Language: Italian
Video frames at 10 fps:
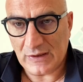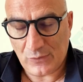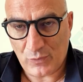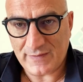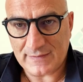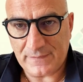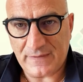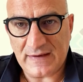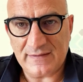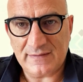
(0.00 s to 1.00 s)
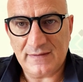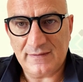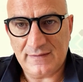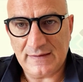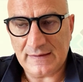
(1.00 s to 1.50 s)
che in questa fase
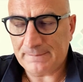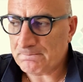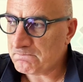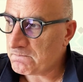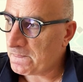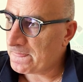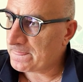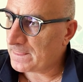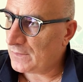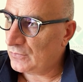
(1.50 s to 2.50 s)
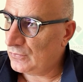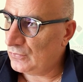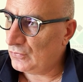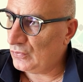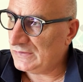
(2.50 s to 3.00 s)
sia
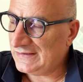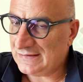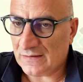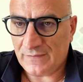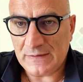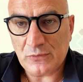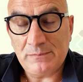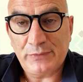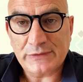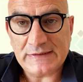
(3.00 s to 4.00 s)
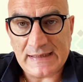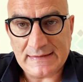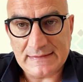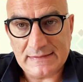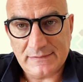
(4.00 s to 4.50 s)
un intervento
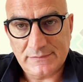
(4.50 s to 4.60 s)
importante.